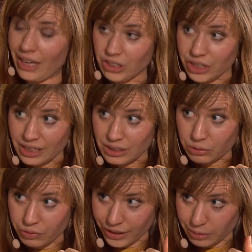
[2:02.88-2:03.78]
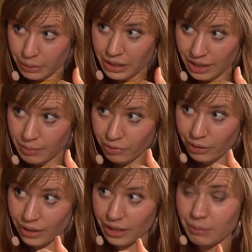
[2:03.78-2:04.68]
wertschätzen und vielleicht mitnehmen
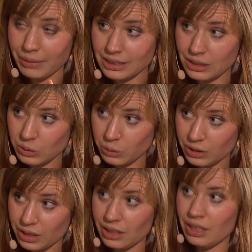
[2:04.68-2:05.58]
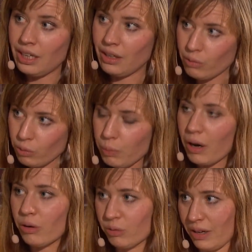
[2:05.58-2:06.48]
wollen nach Mazedonien, wo
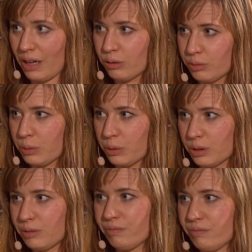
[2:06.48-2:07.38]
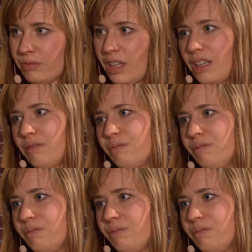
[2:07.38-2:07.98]
brauchen wir Aufbruch. Ja.